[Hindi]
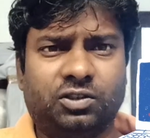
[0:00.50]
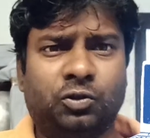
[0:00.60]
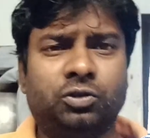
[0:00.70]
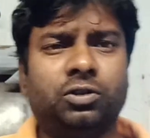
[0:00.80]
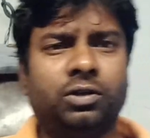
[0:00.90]

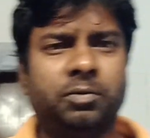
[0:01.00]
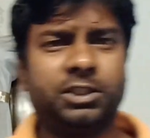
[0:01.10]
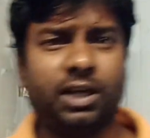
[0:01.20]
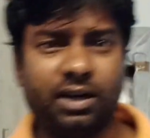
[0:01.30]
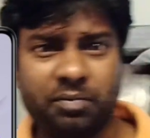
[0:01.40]
दोस्तों
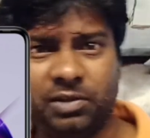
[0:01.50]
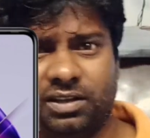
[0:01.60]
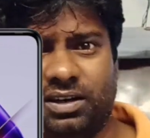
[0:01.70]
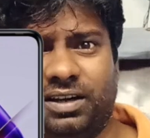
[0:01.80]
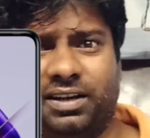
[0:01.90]
नमस्कार आप
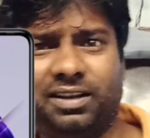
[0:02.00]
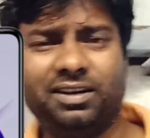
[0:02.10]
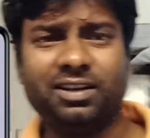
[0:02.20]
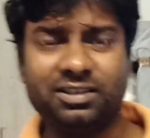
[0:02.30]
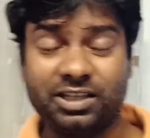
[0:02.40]
देख रहे हैं
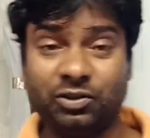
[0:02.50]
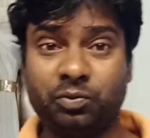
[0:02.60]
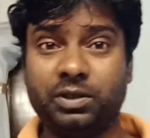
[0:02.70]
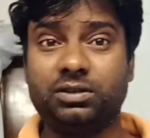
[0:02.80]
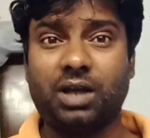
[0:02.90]
टेक्निकल संजू
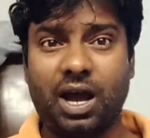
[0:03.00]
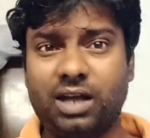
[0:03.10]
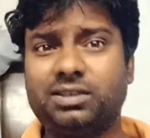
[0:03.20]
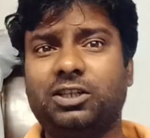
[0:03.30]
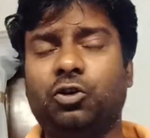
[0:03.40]
फर्स्ट
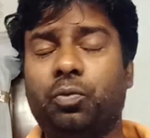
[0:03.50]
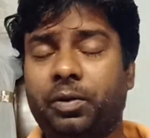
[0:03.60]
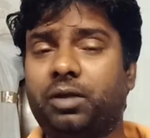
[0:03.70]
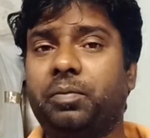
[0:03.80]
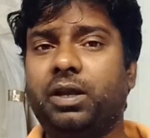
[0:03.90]
आज के
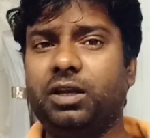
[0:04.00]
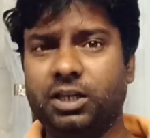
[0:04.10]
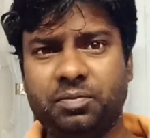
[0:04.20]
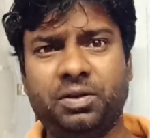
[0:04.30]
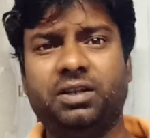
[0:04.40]
टॉपिक में
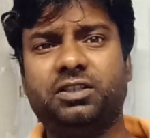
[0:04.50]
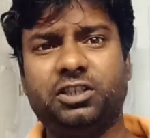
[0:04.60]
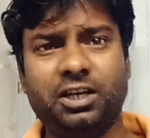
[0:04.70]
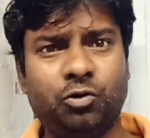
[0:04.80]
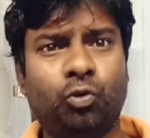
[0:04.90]
इन्फिनिक्स
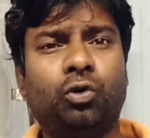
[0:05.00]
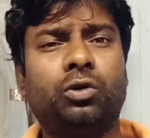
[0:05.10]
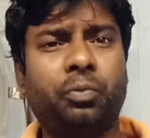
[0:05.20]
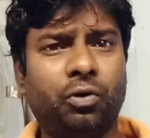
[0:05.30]
नोट